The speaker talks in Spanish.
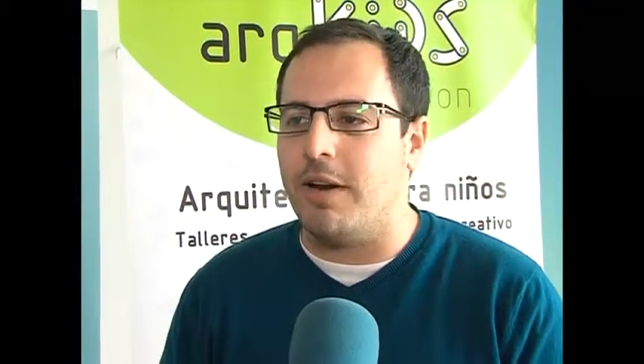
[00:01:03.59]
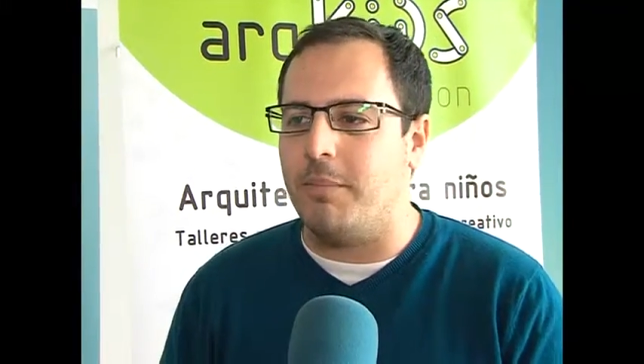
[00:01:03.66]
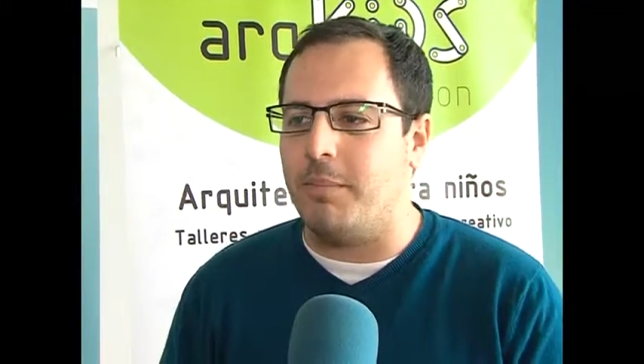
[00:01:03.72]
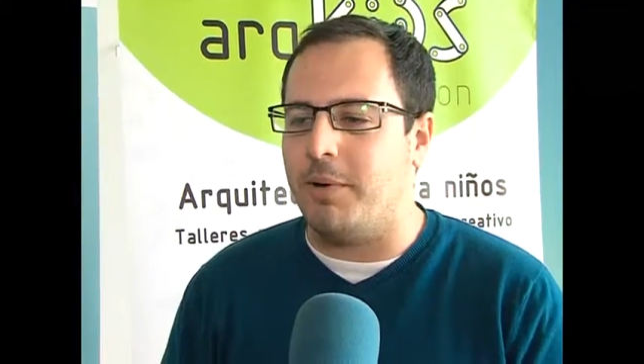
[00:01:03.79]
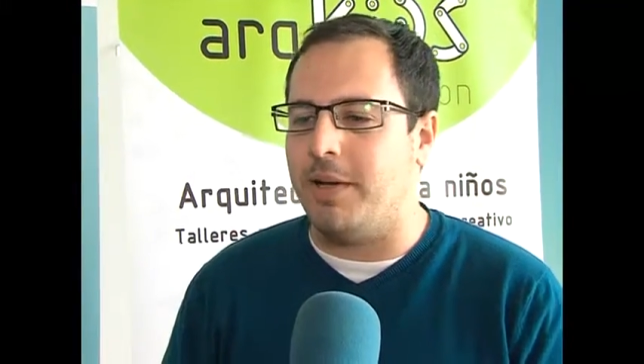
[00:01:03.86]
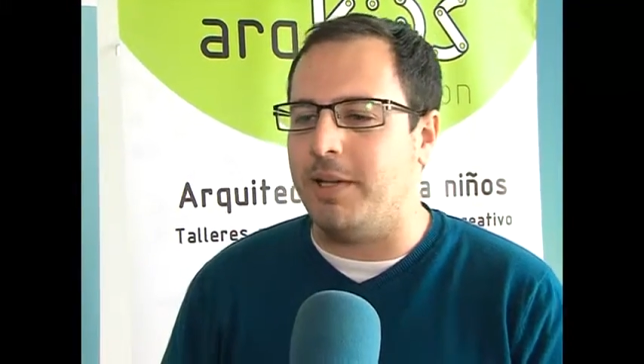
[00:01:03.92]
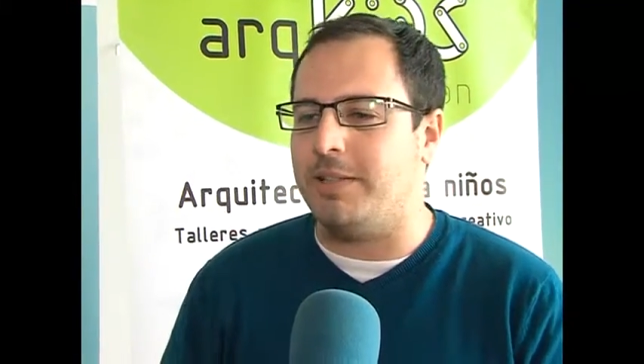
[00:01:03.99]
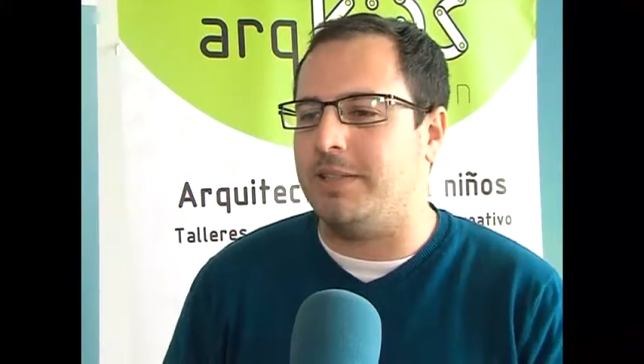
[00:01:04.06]

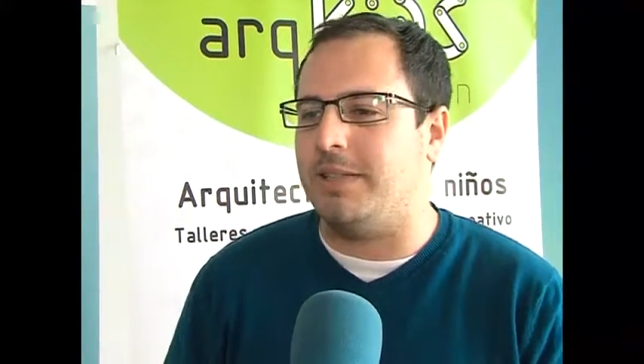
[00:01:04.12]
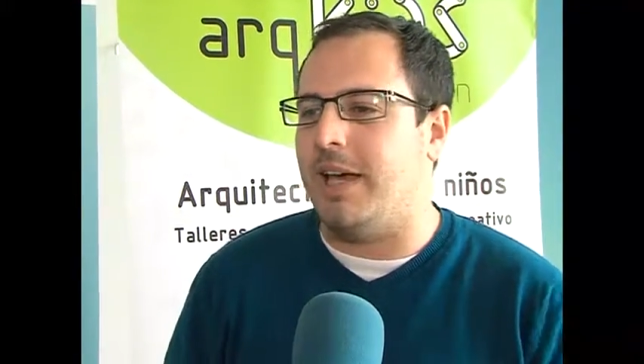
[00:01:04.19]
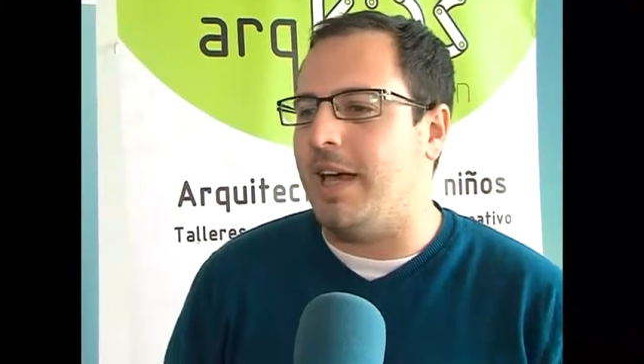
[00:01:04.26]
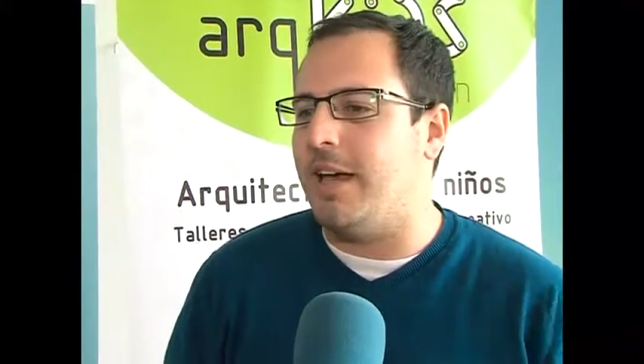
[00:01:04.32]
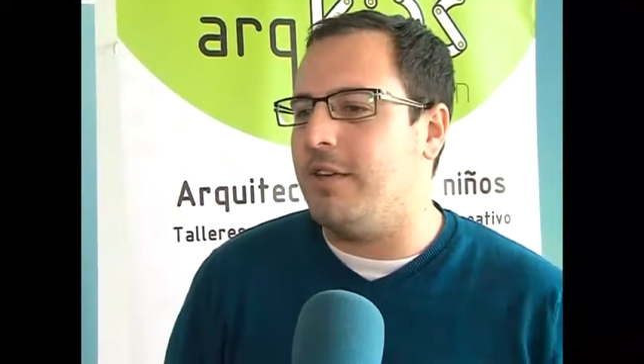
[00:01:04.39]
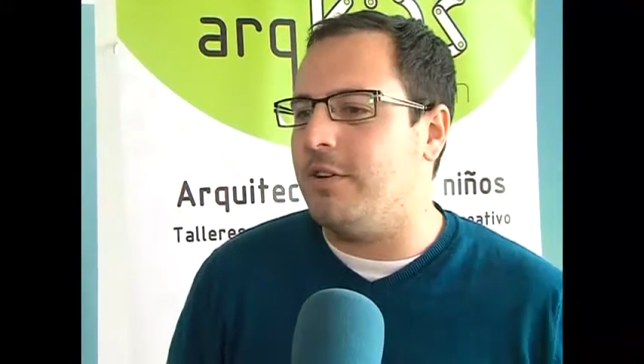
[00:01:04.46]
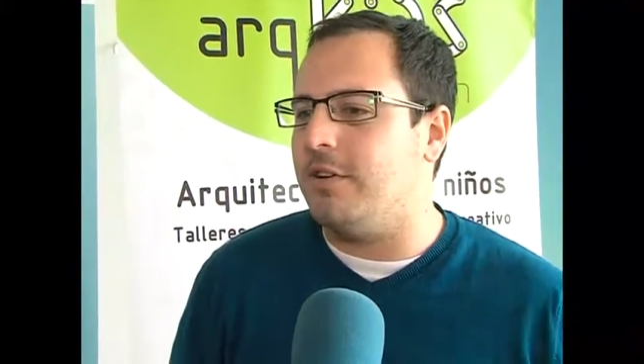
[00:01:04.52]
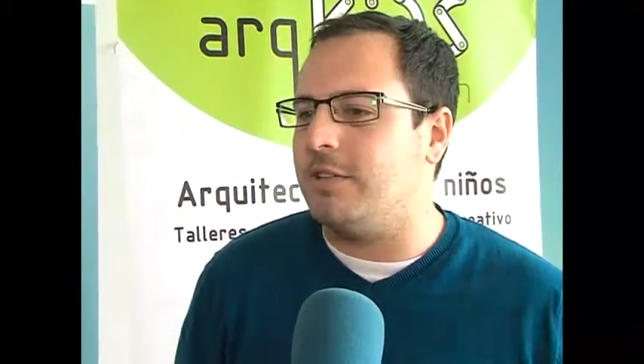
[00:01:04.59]
pues
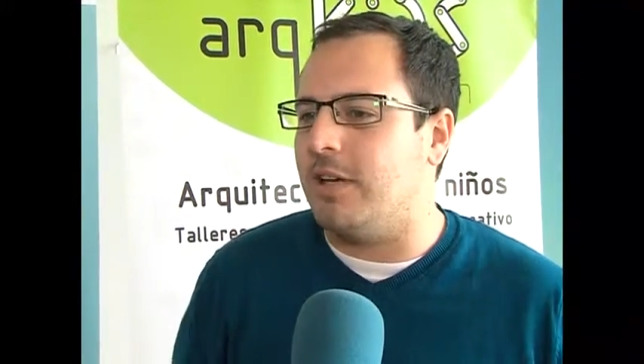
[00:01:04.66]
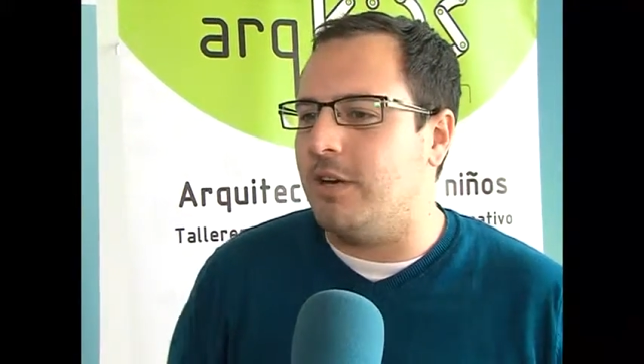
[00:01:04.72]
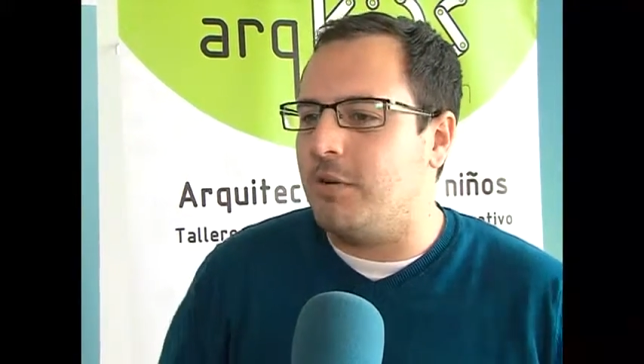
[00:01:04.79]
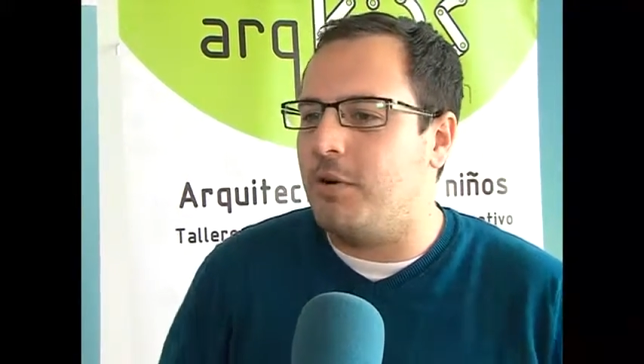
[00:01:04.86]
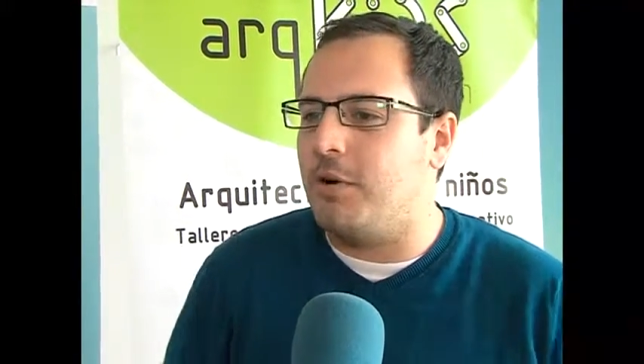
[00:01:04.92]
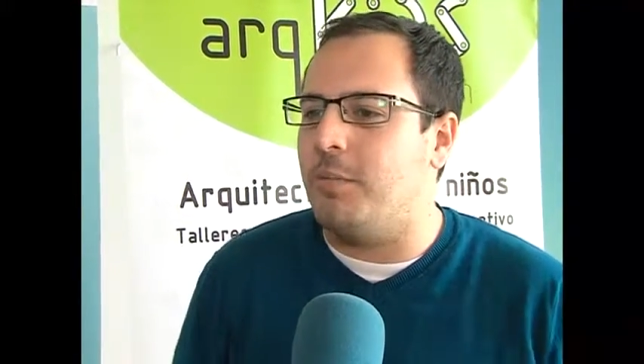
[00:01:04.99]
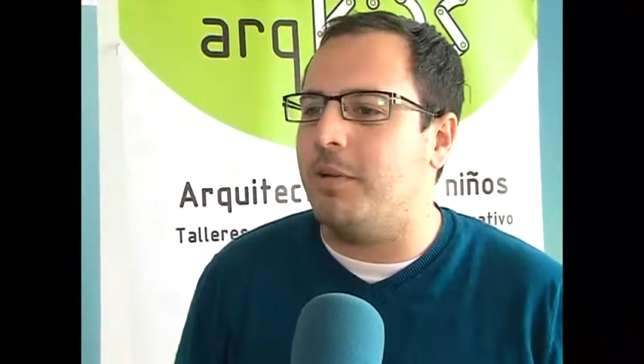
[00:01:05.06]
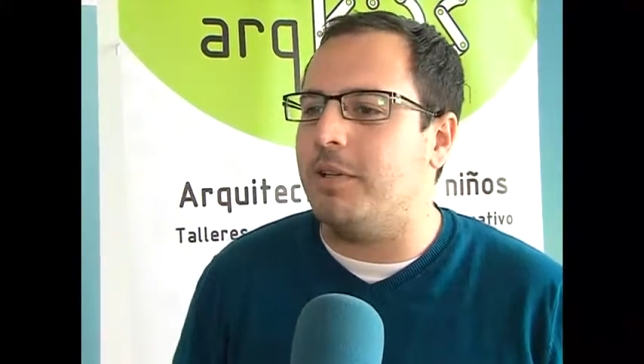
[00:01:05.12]
ellos en
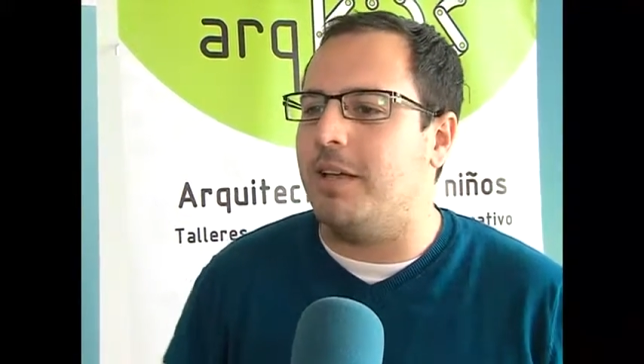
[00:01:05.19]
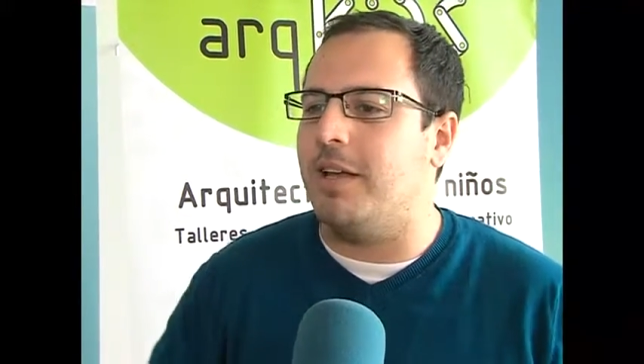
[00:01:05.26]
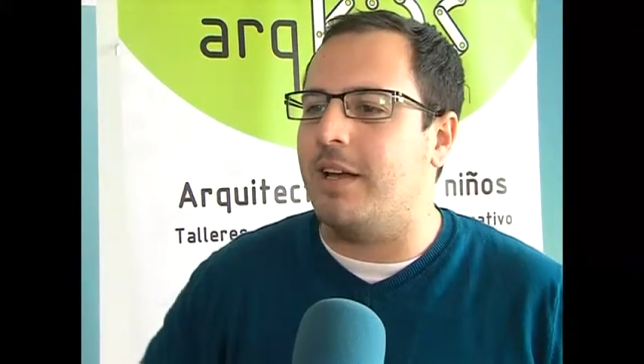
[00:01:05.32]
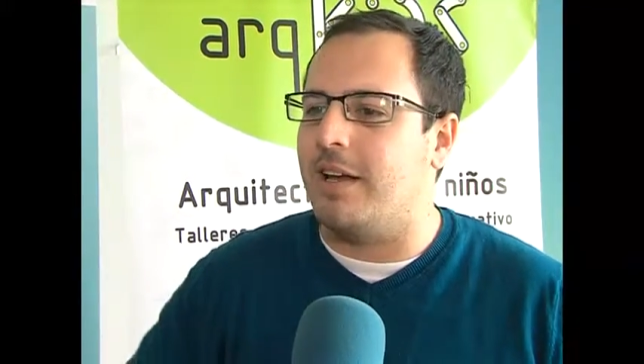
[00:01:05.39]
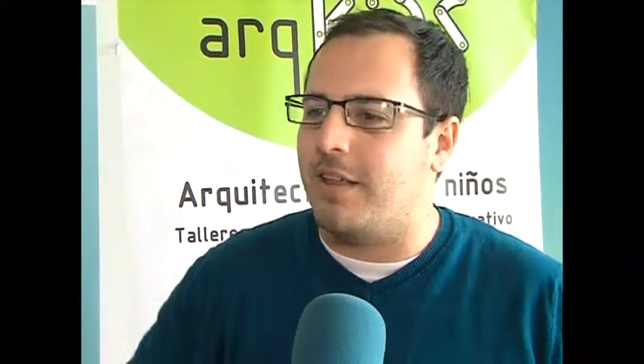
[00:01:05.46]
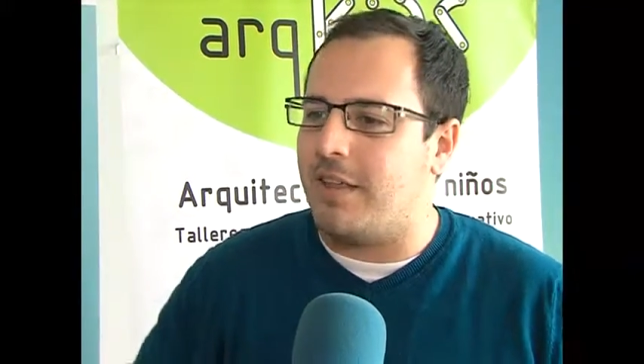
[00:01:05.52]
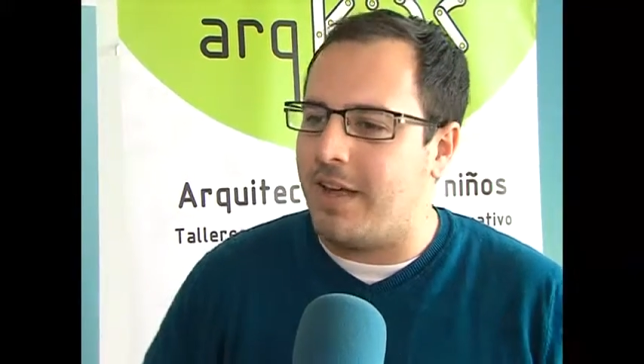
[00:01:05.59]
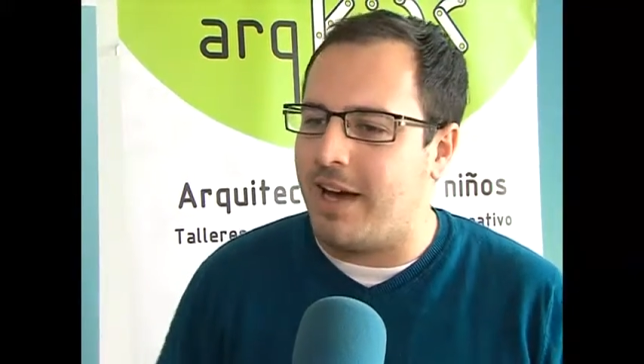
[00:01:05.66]
grupo tienen
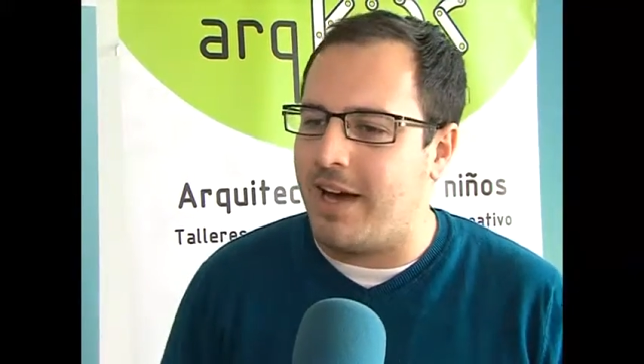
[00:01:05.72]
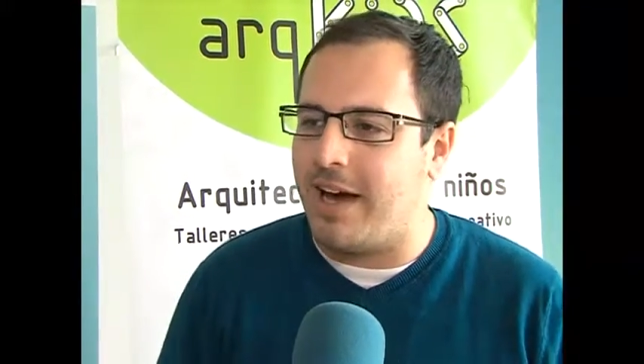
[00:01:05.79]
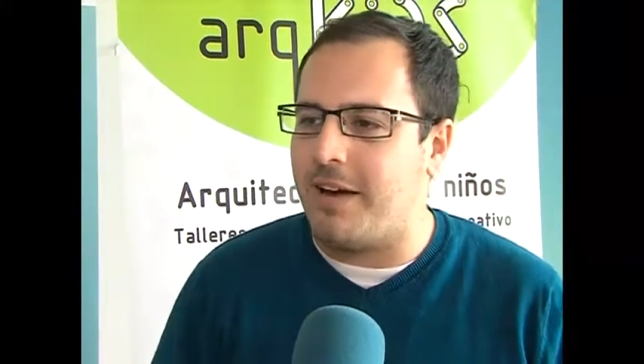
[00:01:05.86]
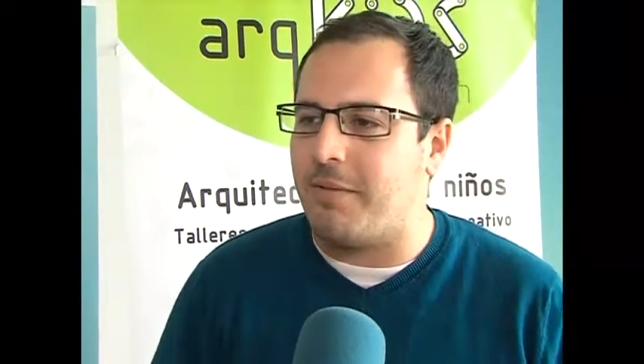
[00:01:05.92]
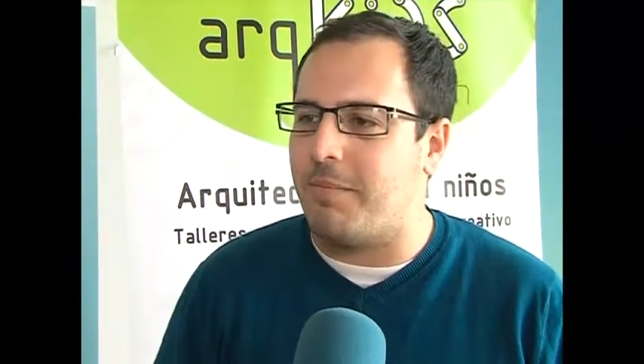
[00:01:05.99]
que idear,